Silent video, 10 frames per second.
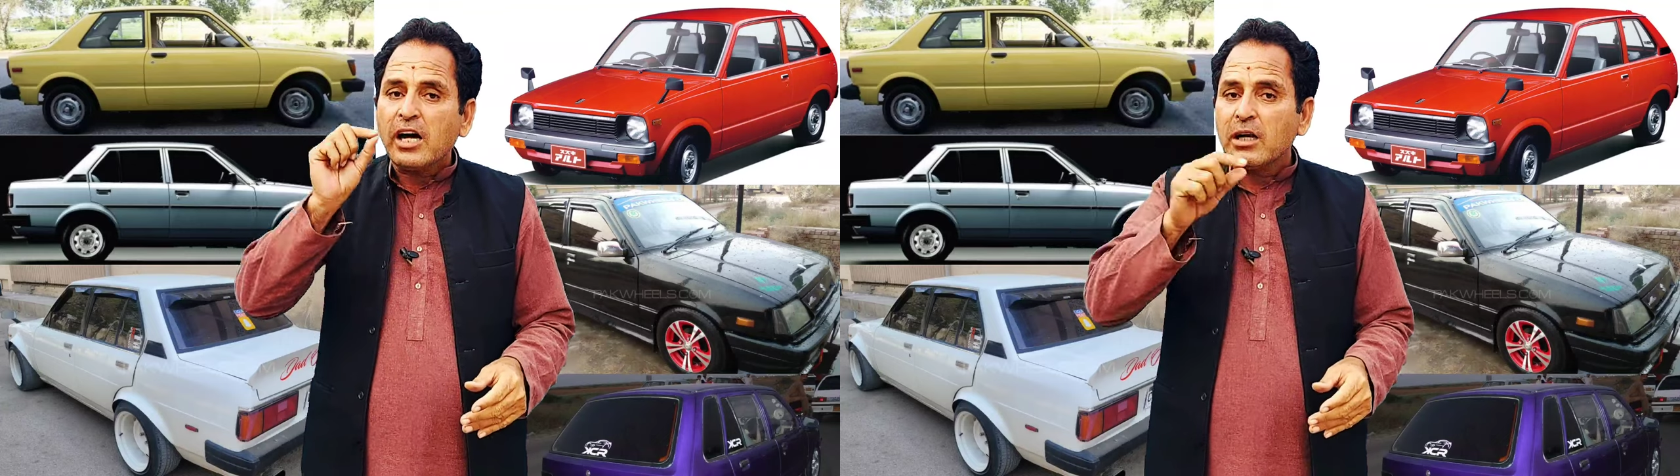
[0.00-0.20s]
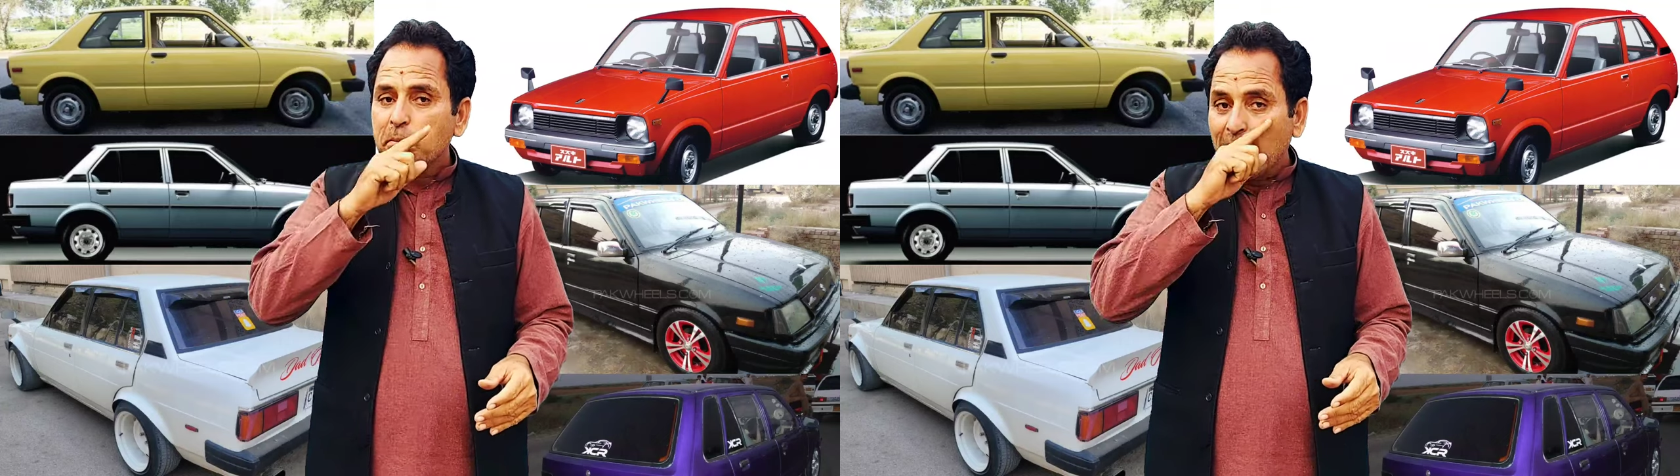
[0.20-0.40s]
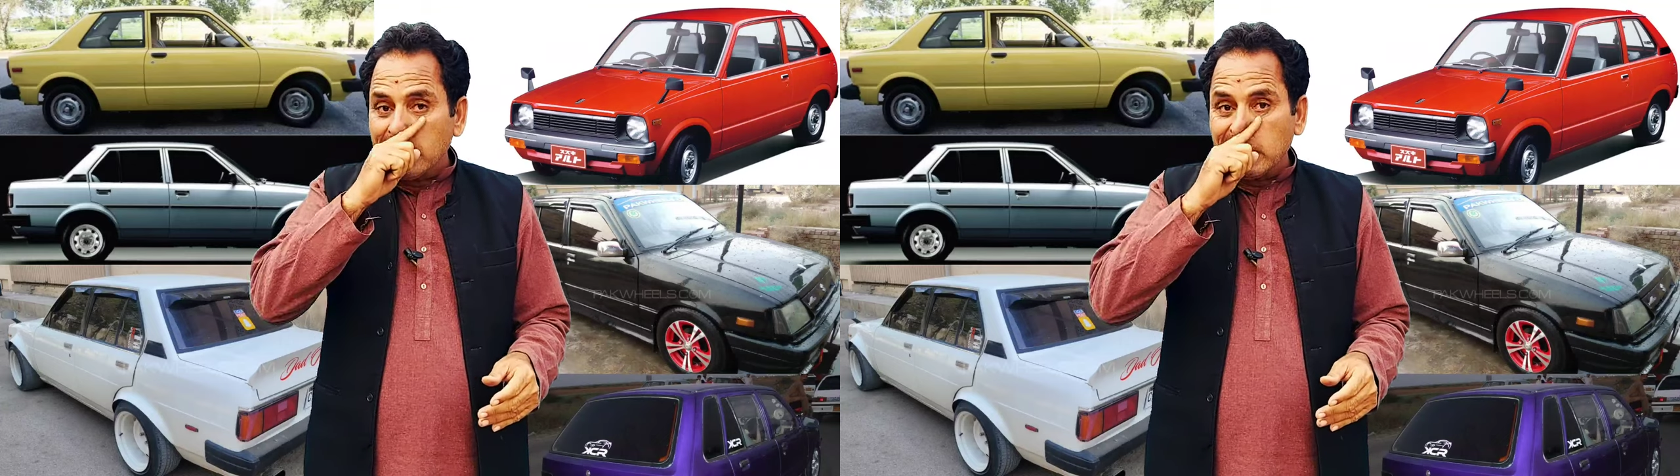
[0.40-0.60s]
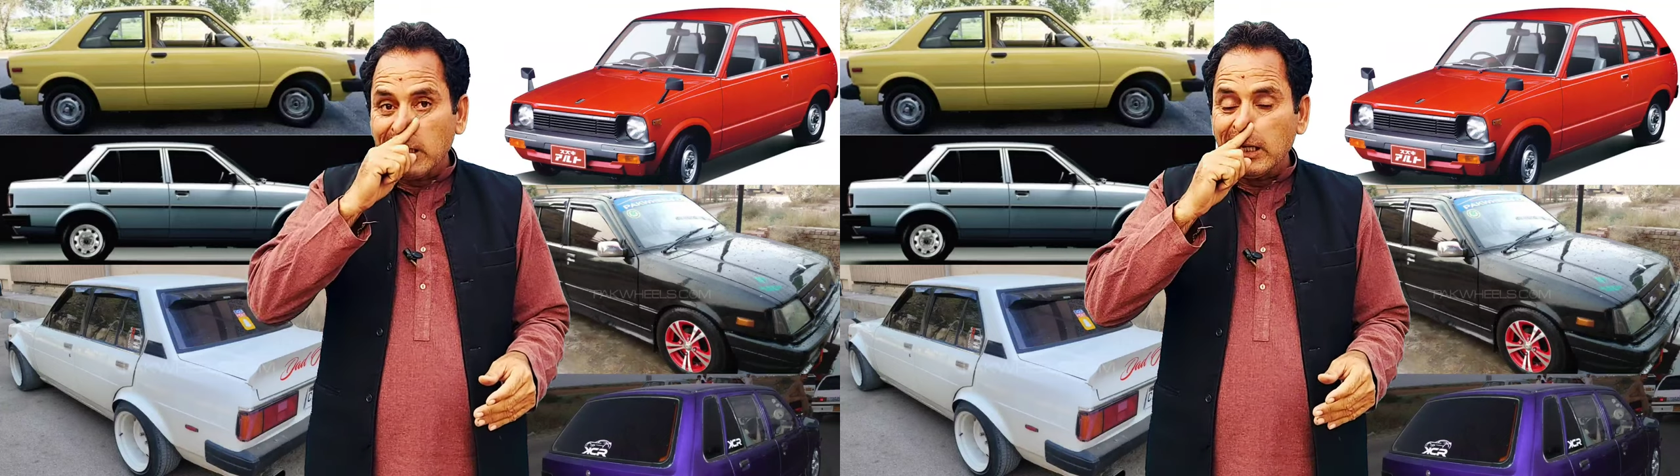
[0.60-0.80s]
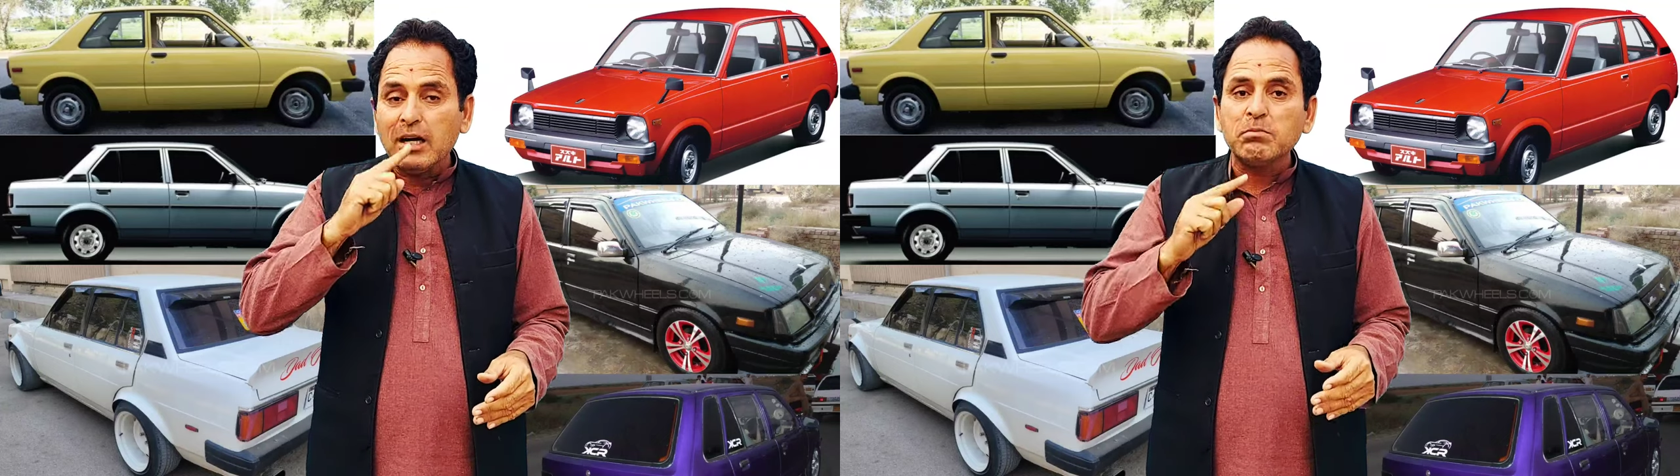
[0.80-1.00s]
अगर बात
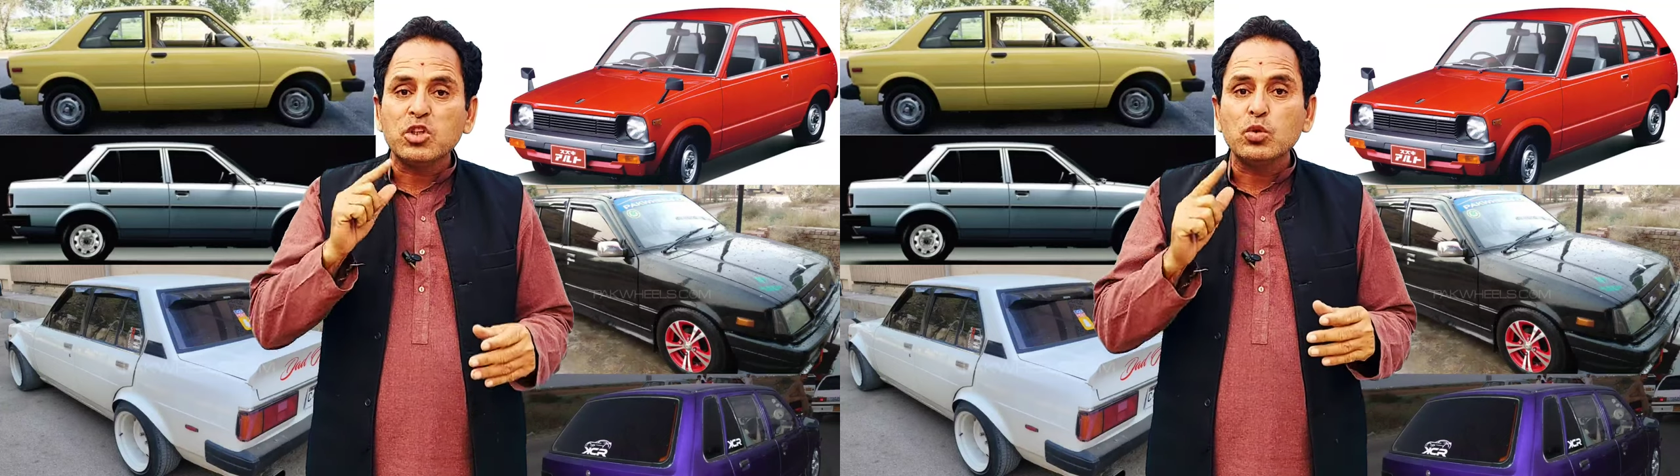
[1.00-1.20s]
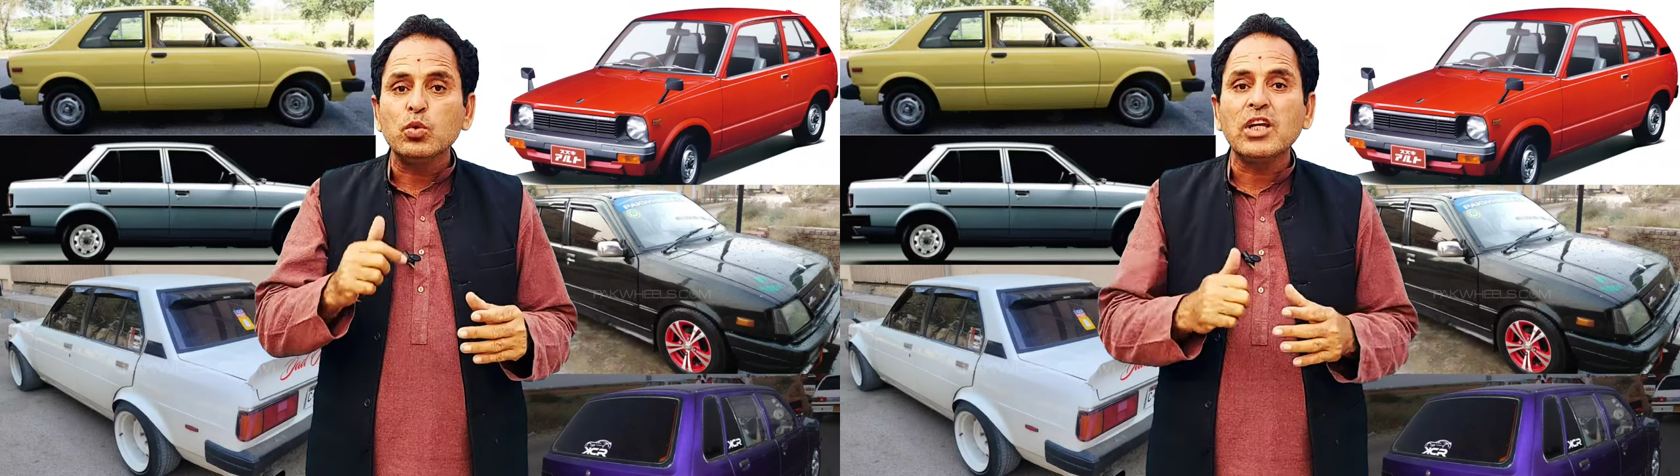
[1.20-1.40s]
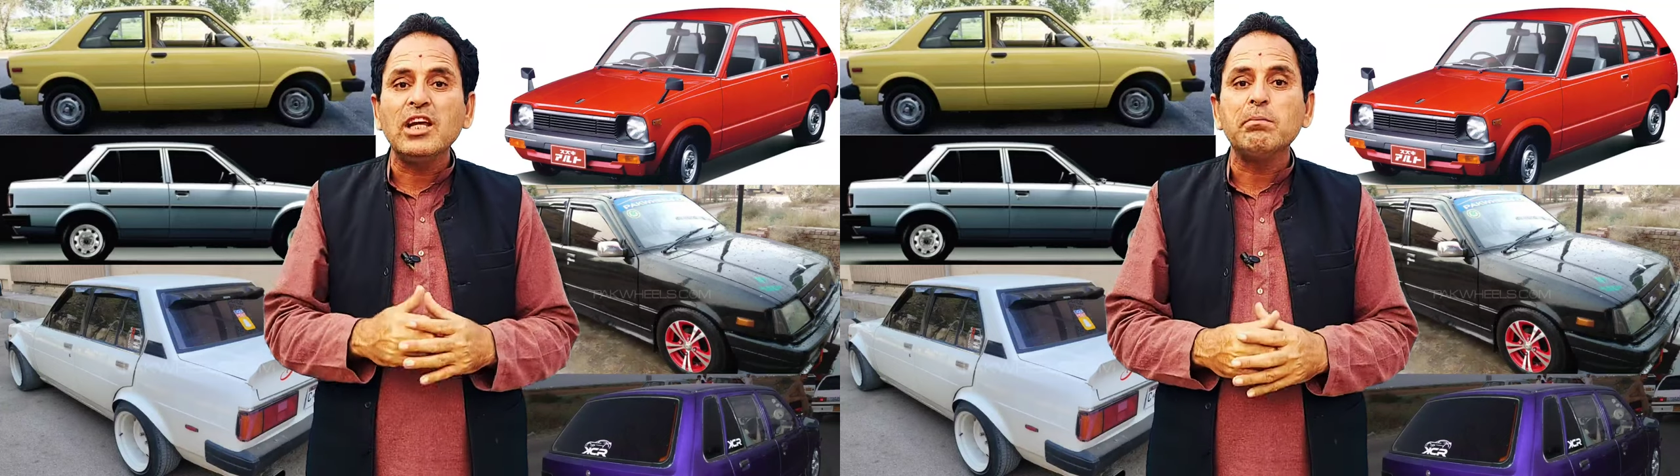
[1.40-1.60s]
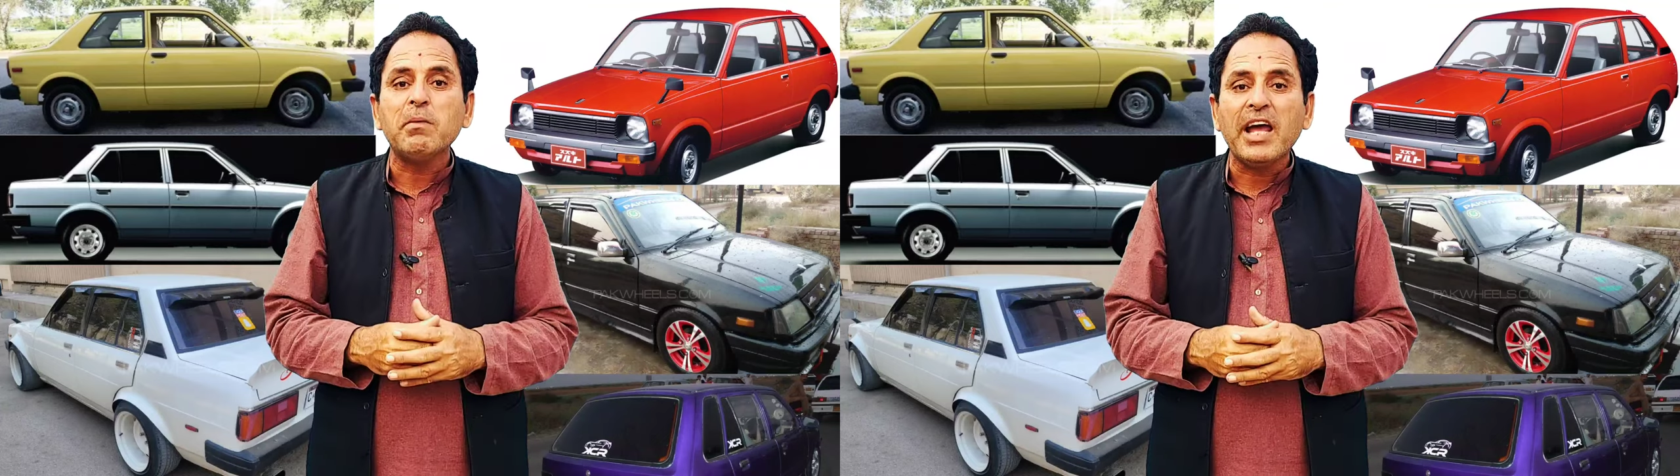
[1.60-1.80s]
करें हम सुजुकी